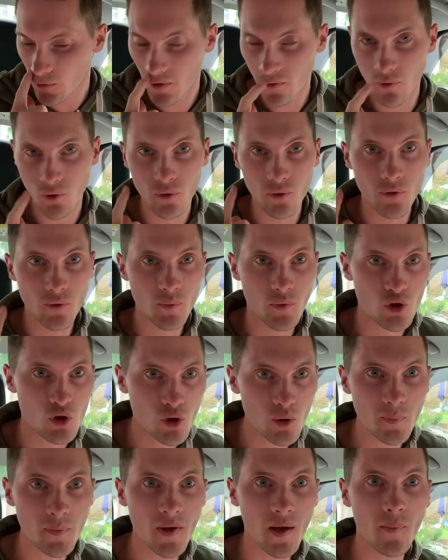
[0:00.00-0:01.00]
Sie wird uns
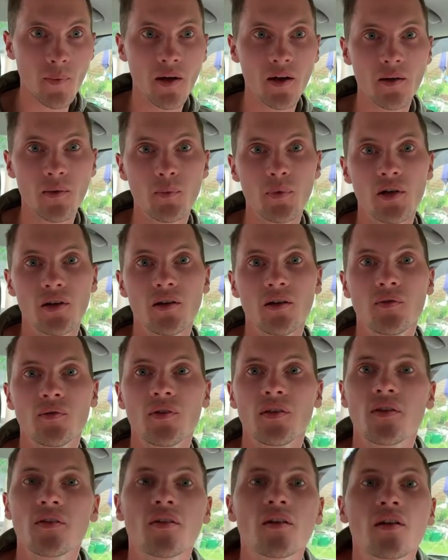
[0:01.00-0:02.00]
bestimmt dabei
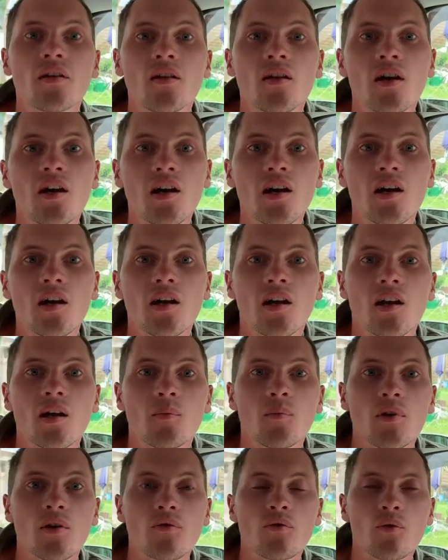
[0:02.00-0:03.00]
behilflich sein,
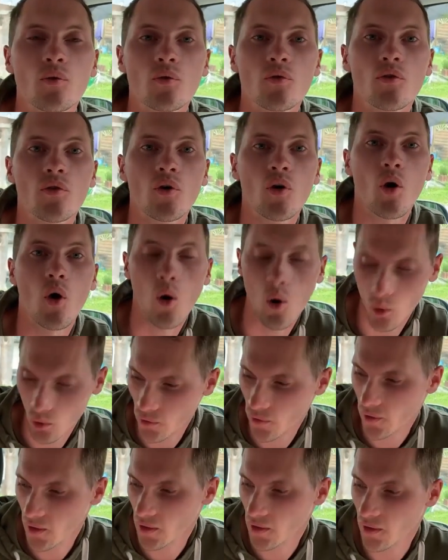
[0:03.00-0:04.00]
nämlich für unsere
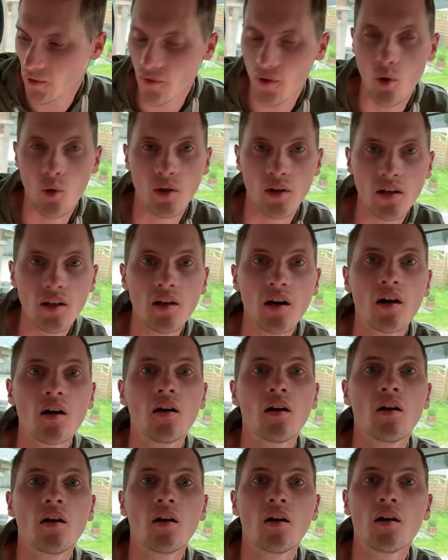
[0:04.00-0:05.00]
Hochzeit. Dass auch jeder,
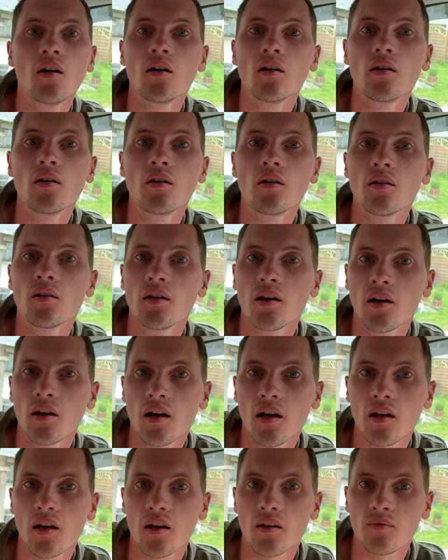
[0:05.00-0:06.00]
äh, der
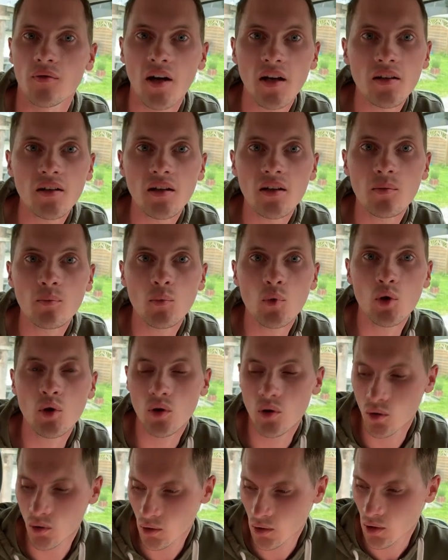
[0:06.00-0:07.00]
gerne einen Wein trinken
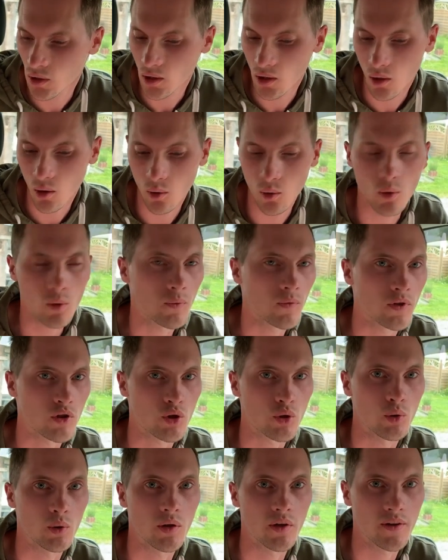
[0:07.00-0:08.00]
möchte, auch was
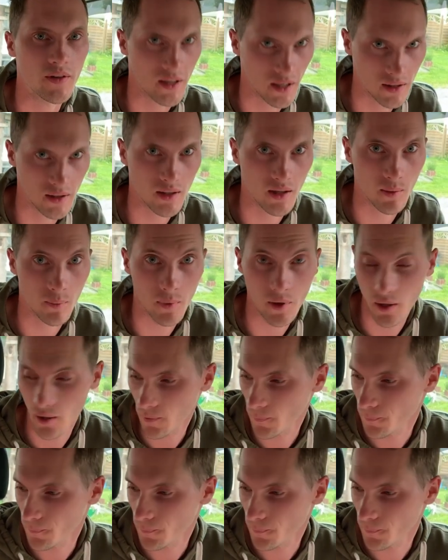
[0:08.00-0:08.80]
Schönes hat dabei.